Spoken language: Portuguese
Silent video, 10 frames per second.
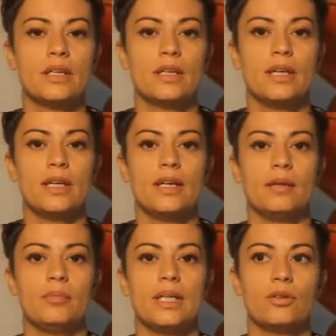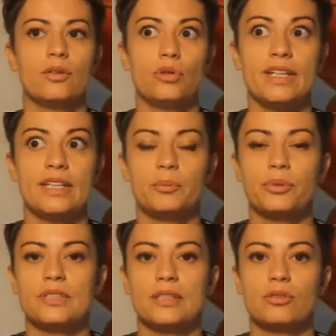é, beirando
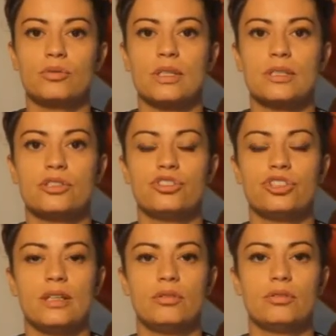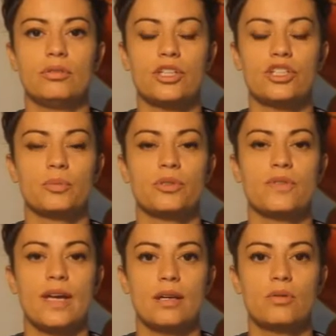90% do oxigênio
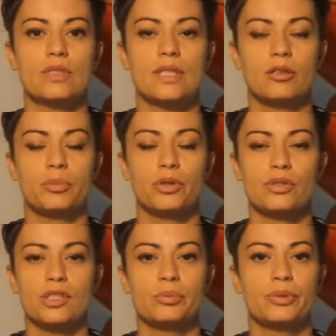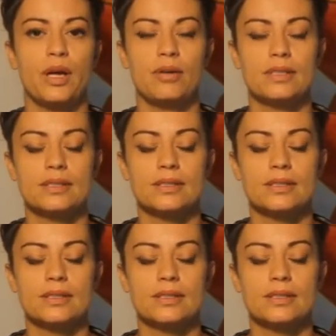atmosférico sendo produzido por algas,